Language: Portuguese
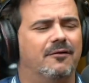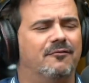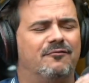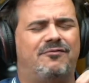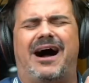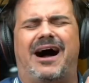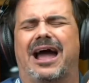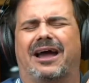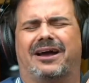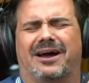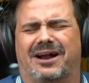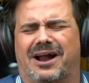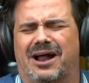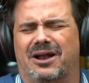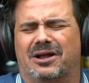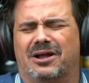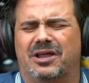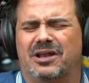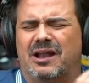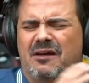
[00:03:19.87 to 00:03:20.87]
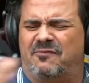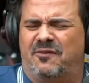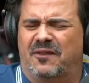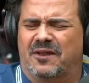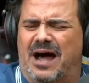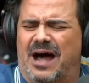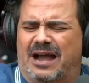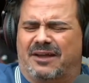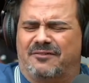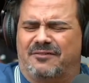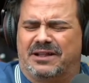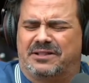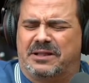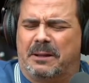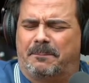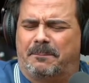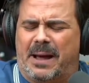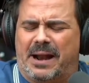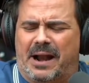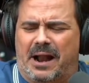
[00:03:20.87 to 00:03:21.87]
Vai, caralho, aqui na é FINAC vai
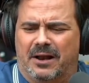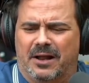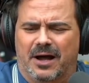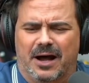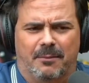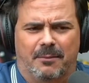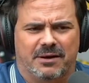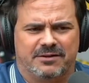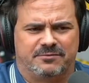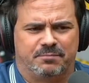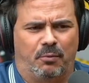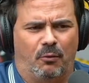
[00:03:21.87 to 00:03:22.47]
ter paralamas,